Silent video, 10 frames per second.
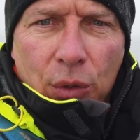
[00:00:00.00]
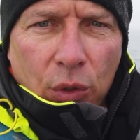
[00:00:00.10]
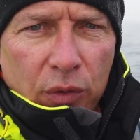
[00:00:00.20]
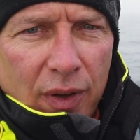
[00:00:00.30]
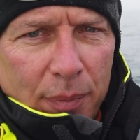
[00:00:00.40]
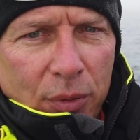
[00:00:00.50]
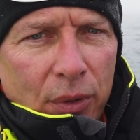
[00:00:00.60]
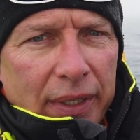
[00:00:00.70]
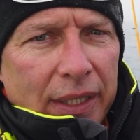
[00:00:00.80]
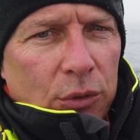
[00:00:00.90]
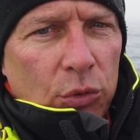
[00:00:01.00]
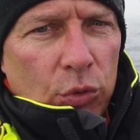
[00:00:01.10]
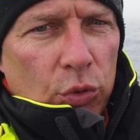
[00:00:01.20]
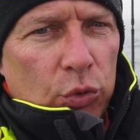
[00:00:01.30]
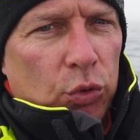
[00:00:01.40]
Donc on voit plus rien
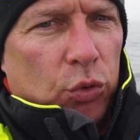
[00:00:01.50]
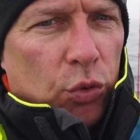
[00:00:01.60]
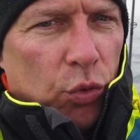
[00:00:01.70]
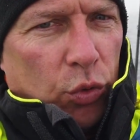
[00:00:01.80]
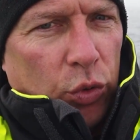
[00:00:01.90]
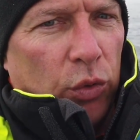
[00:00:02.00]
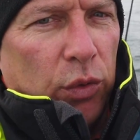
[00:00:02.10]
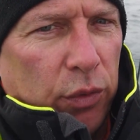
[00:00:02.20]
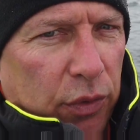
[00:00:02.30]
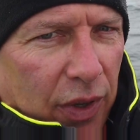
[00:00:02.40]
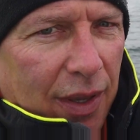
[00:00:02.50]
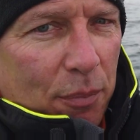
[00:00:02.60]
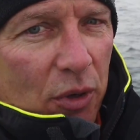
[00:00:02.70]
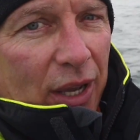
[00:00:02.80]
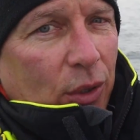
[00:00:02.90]
du tout, du tout, du tout. Vous
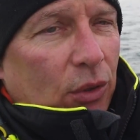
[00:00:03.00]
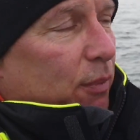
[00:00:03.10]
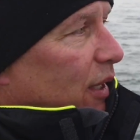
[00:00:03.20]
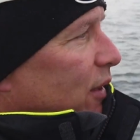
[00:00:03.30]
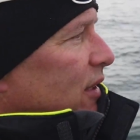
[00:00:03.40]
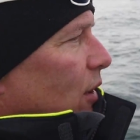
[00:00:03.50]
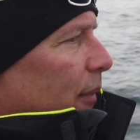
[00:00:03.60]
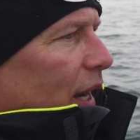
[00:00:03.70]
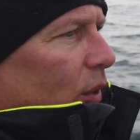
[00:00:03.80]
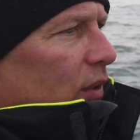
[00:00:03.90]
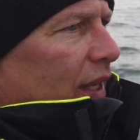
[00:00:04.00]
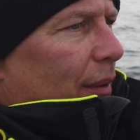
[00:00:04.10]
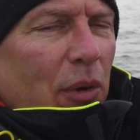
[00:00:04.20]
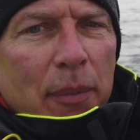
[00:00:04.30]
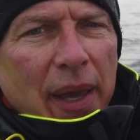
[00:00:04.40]
voyez plus la côte, bah, c'est normal. On est
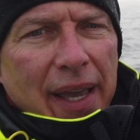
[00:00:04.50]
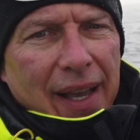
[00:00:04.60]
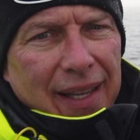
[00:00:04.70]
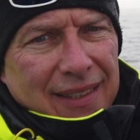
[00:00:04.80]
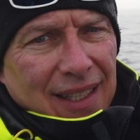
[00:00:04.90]
à peu près à